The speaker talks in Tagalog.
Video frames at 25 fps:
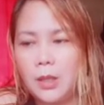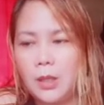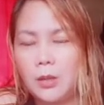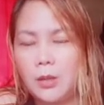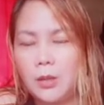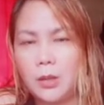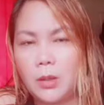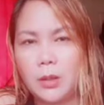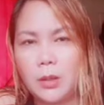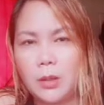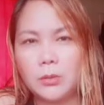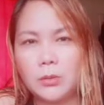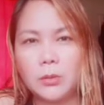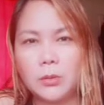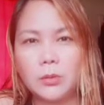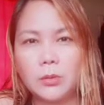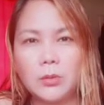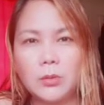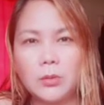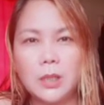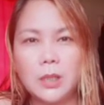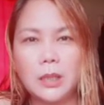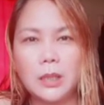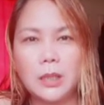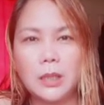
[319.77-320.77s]
O kaya kung
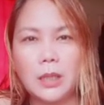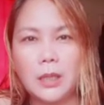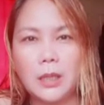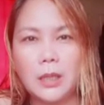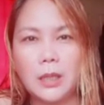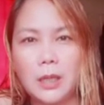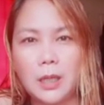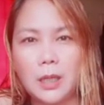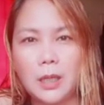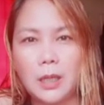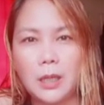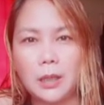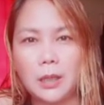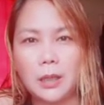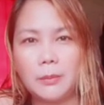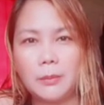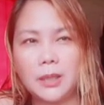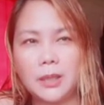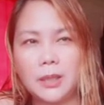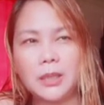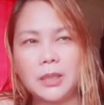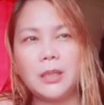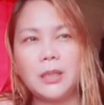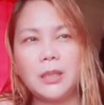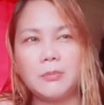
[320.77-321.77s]
tutuusin, nagala ka lang
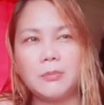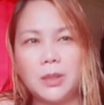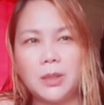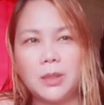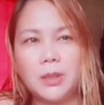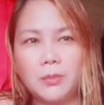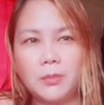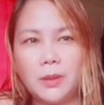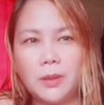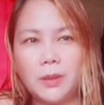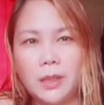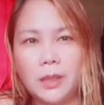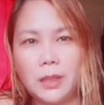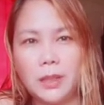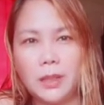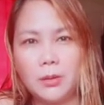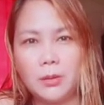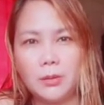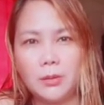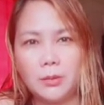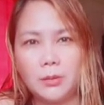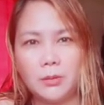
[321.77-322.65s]
naman dyan, nag-video-video.